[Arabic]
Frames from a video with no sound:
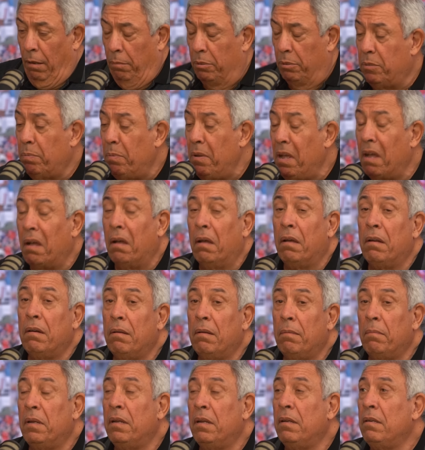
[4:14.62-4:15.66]
بالطبيعه
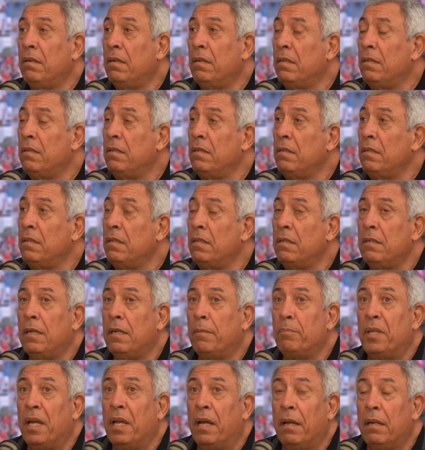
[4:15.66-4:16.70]
انا ما
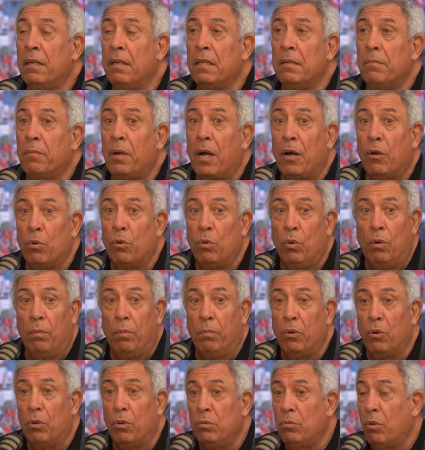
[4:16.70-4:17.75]
نبدا
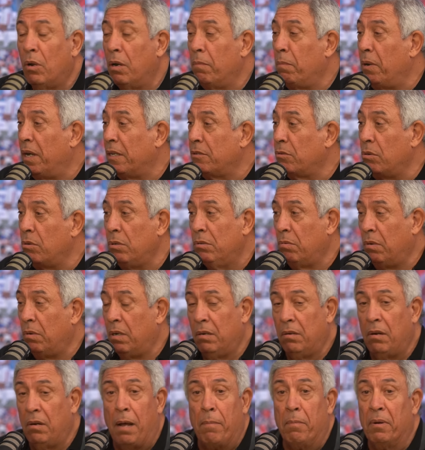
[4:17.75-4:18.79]
مغروم الغدوه بعد
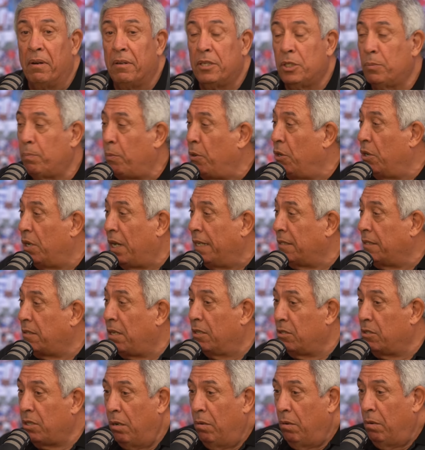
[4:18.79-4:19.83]
غدوه ونعمل سبور حتى
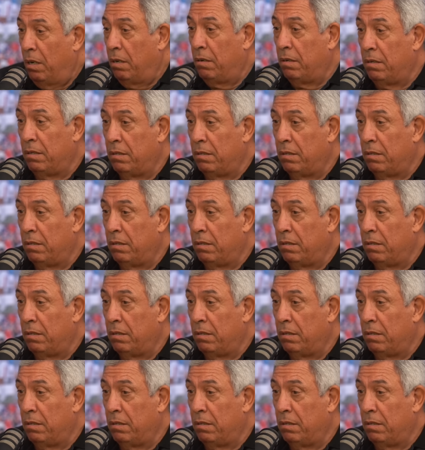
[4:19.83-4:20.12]
لتوا